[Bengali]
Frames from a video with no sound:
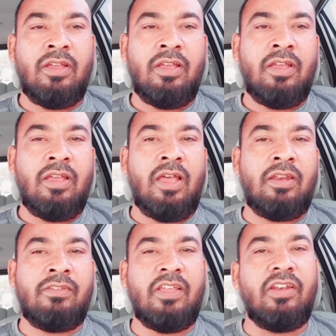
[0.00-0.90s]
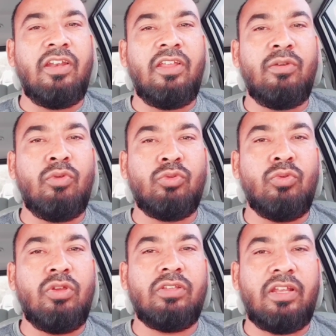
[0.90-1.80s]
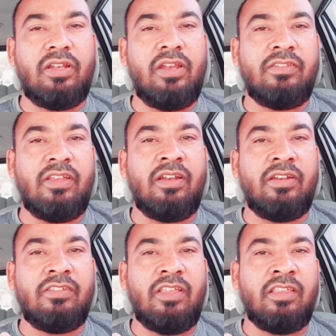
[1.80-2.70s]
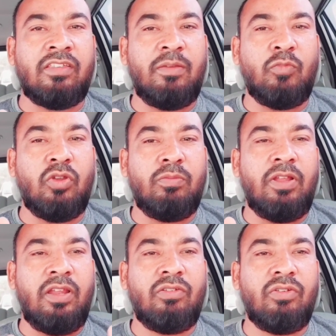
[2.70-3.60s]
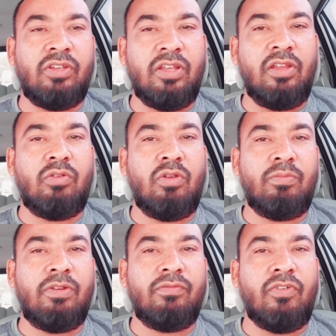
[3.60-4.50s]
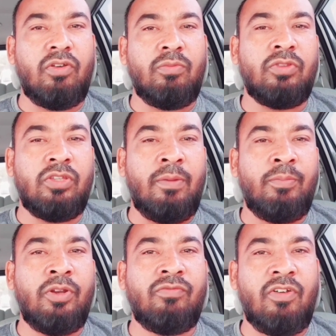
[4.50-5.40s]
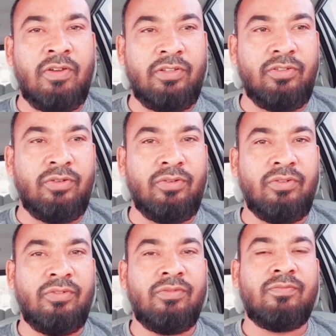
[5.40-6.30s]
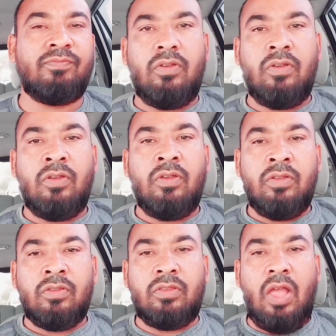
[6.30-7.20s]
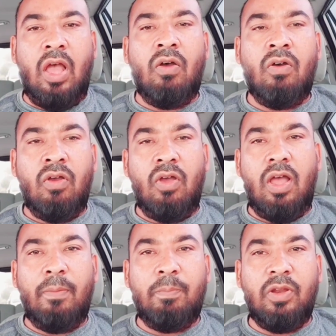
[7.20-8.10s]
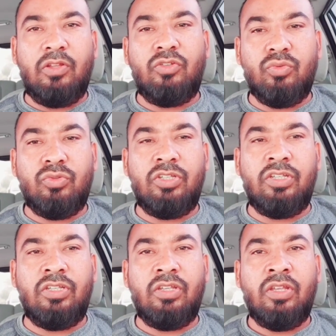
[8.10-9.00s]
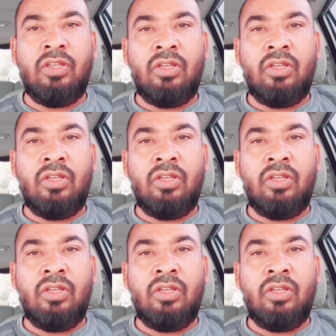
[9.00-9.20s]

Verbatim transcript: আরেকটা টাইম আপনি বিদেশ ডুবাই যে দিন ঢুকছেন আপনার ফাস্টফুডে সিল খায় সেই এয়ারপোর্টের ওই দিন থেকে